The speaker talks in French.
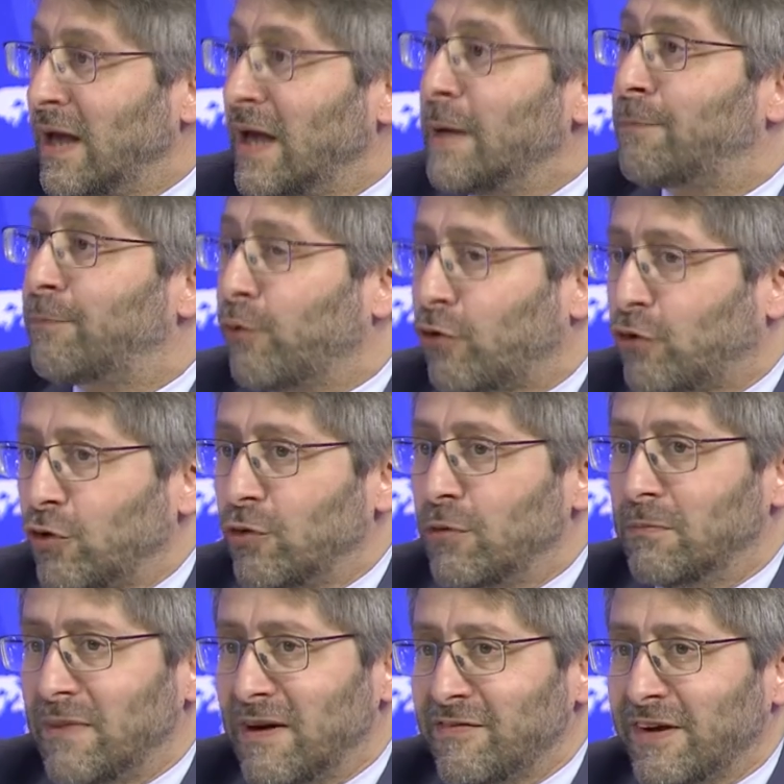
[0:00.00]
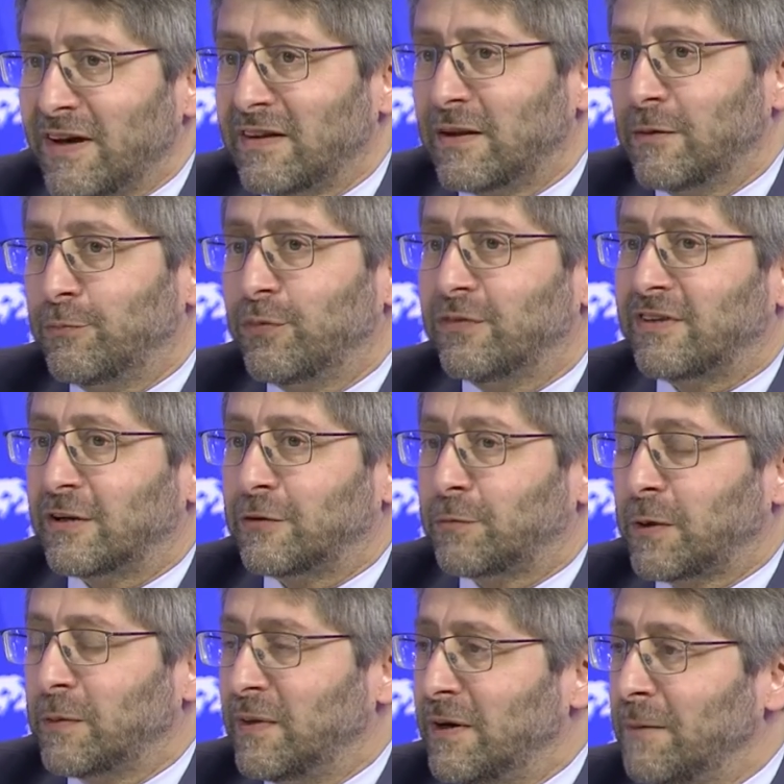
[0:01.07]
et pour que ma vérité puisse
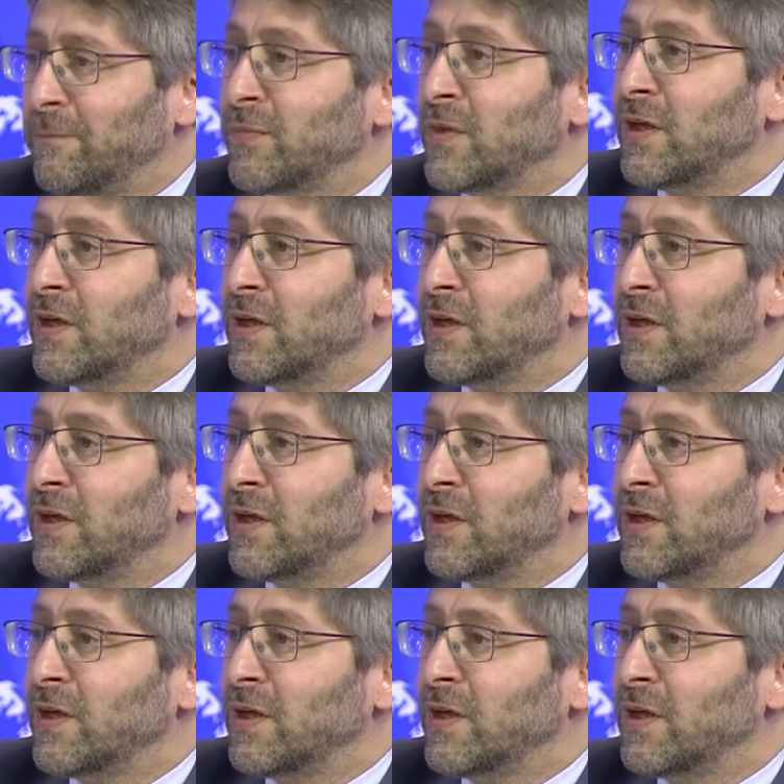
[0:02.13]
s'exprimer,